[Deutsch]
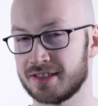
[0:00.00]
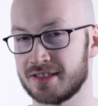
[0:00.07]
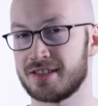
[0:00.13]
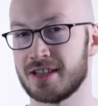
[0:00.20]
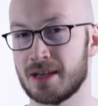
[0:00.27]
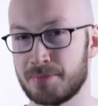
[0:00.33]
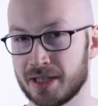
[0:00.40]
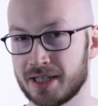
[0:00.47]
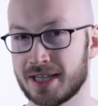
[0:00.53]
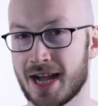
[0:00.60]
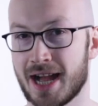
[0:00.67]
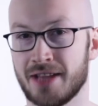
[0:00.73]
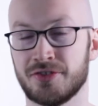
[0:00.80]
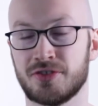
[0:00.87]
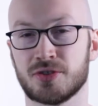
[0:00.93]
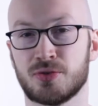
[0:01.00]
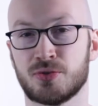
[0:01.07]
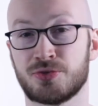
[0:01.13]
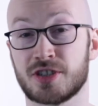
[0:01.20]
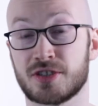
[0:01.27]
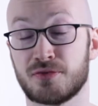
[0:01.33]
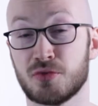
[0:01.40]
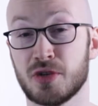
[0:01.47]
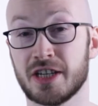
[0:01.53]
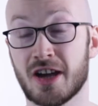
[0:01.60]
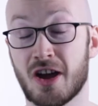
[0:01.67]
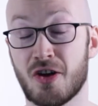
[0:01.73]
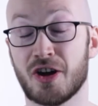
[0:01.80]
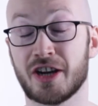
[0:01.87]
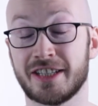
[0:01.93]
ist sehr bekannt und es wurde
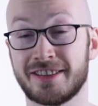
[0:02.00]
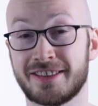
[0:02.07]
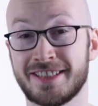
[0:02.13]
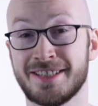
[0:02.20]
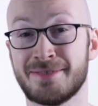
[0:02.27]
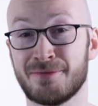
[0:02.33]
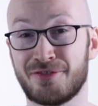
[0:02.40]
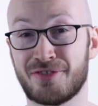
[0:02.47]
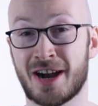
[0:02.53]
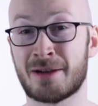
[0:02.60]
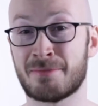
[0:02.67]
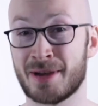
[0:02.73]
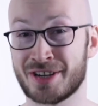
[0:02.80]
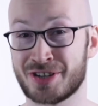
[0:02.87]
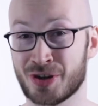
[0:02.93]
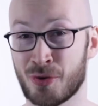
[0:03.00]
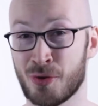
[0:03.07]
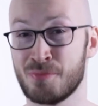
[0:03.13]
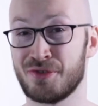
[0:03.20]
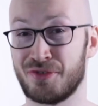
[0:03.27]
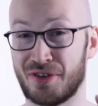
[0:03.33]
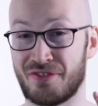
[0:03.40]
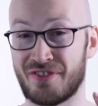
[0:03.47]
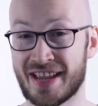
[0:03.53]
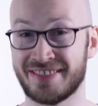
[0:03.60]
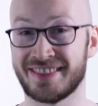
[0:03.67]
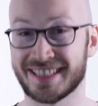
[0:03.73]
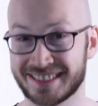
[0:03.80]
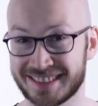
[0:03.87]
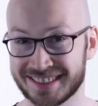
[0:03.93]
auch in diesem Fall bei Xiaomi
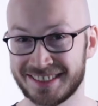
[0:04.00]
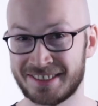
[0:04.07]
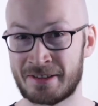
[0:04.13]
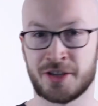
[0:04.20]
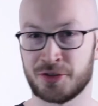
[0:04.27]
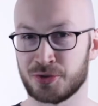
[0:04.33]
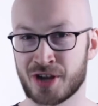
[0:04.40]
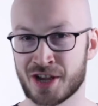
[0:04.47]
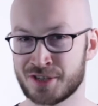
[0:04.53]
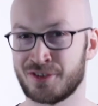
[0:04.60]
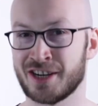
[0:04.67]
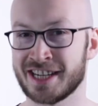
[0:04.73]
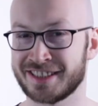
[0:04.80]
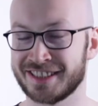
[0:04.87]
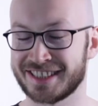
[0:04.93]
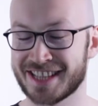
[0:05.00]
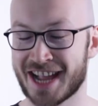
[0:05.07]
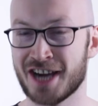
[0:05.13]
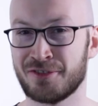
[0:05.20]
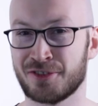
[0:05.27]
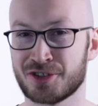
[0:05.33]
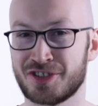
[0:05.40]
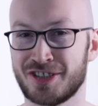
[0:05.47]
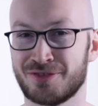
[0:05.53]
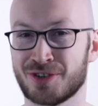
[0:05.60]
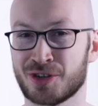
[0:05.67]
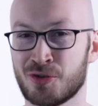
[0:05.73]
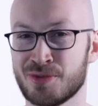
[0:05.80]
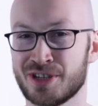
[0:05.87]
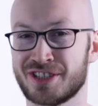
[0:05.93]
verwendet. Du kannst vielleicht nicht nachvollziehen,
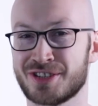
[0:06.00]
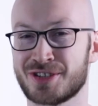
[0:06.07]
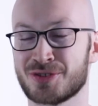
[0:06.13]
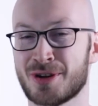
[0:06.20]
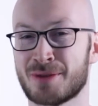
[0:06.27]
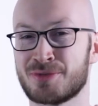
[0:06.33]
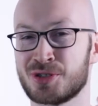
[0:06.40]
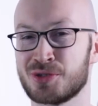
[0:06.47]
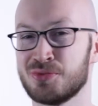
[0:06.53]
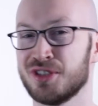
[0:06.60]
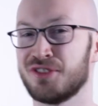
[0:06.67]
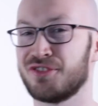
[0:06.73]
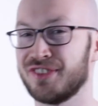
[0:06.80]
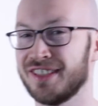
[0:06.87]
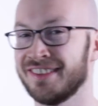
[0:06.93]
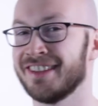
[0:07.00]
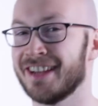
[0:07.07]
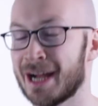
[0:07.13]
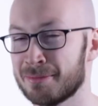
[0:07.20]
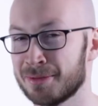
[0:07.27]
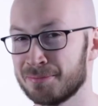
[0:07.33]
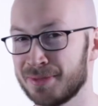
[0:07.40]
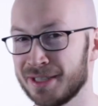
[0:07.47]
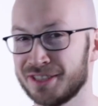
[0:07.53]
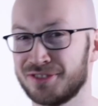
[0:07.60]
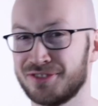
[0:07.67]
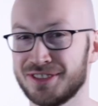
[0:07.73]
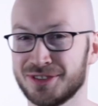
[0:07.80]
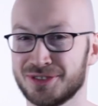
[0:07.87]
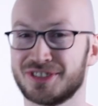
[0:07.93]
warum ich das so absurd finde, aber
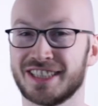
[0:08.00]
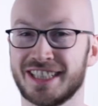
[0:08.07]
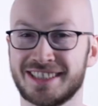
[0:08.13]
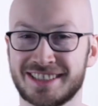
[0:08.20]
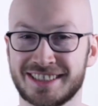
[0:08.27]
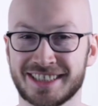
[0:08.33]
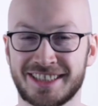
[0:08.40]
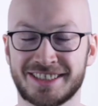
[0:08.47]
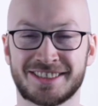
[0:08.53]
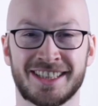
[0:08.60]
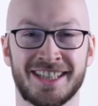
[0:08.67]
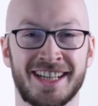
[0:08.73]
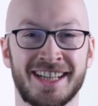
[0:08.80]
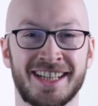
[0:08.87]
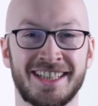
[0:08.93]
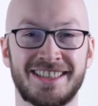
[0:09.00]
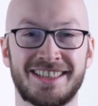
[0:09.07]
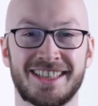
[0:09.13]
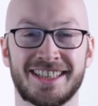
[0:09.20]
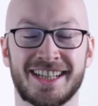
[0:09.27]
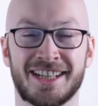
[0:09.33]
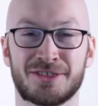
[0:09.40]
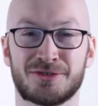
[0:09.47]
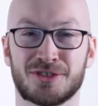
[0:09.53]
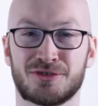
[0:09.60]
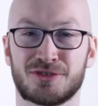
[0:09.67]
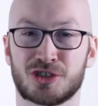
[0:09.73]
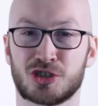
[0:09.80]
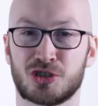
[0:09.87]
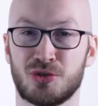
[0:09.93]
Base64 als irgendeine Art von
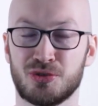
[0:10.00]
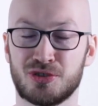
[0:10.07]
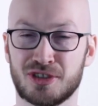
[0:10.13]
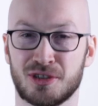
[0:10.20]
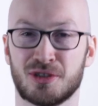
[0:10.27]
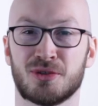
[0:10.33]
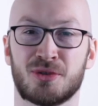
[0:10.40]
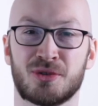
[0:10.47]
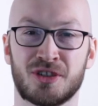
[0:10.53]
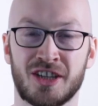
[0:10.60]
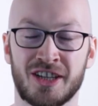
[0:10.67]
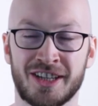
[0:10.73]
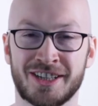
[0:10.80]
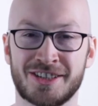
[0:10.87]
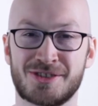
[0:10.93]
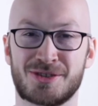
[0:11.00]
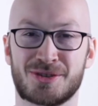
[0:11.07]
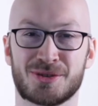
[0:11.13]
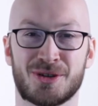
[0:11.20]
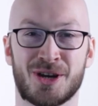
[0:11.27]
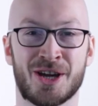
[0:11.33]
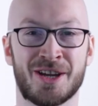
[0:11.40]
Verschlüsselung zu,